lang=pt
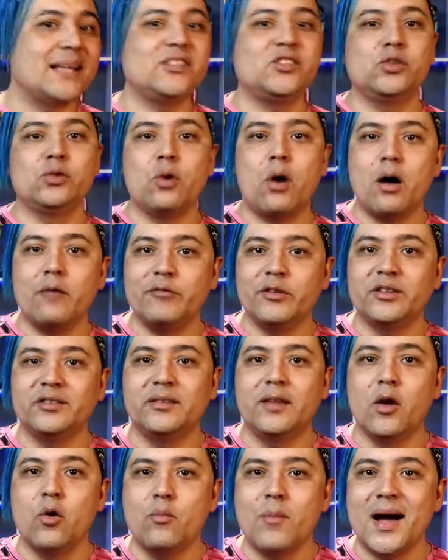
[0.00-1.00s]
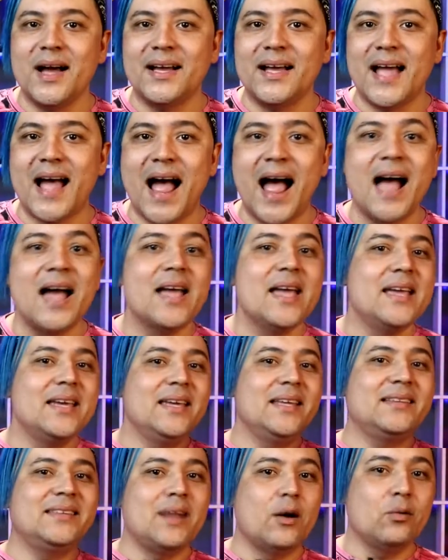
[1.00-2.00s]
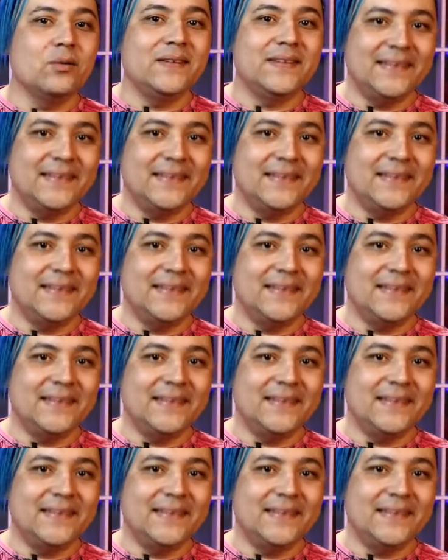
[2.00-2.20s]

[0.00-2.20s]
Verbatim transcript: light novel, tem um mangá, então,